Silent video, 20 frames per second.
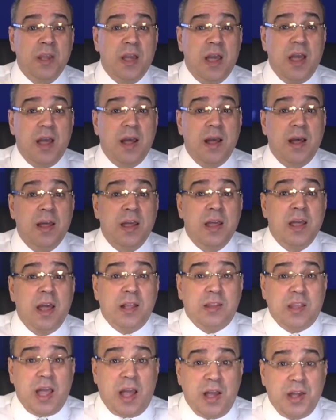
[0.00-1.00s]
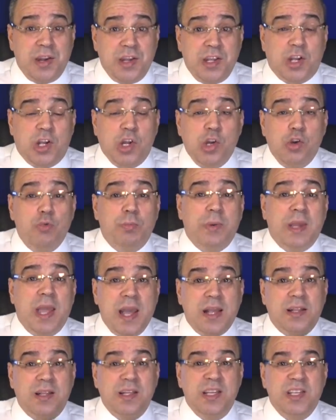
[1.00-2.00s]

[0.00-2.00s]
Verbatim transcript: حققها تحريك اللوبيهات